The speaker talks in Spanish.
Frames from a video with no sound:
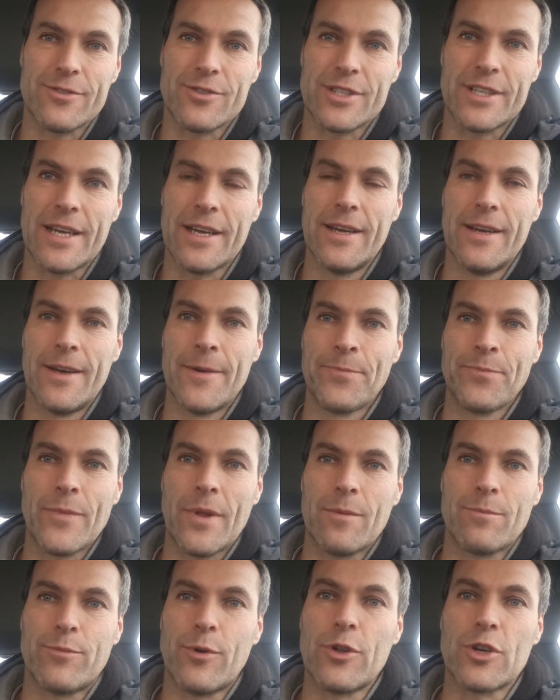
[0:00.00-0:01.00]
O sea,
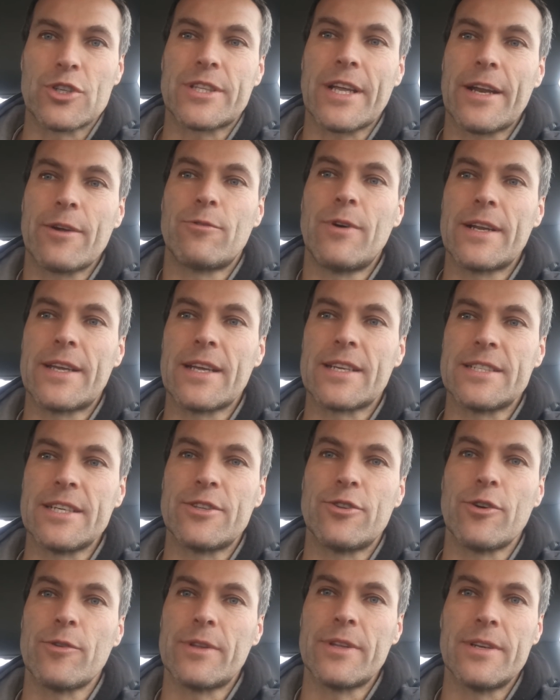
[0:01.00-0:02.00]
puedo estar en cualquier
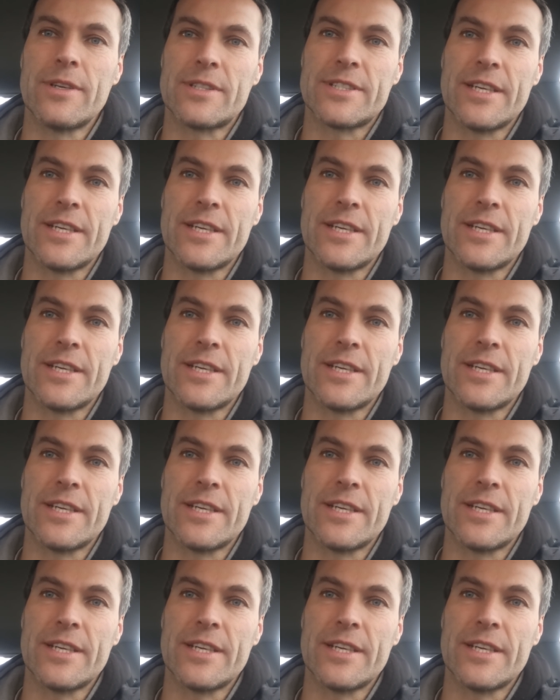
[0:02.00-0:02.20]
sitio y